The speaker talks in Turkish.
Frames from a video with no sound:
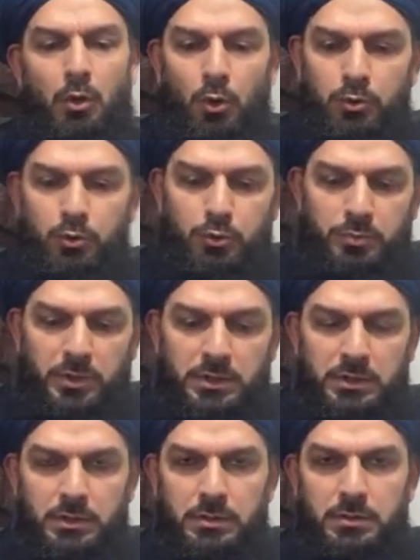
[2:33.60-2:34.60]
O
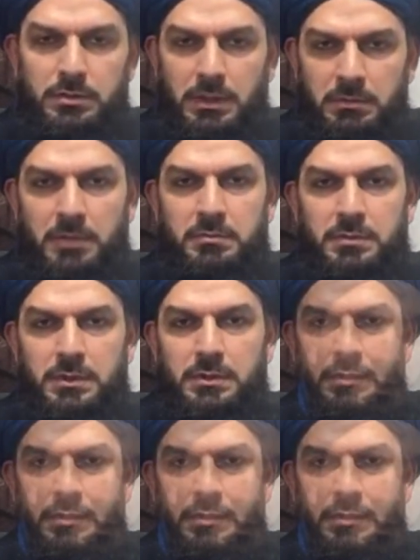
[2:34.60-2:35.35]
tutmadı tamam mı?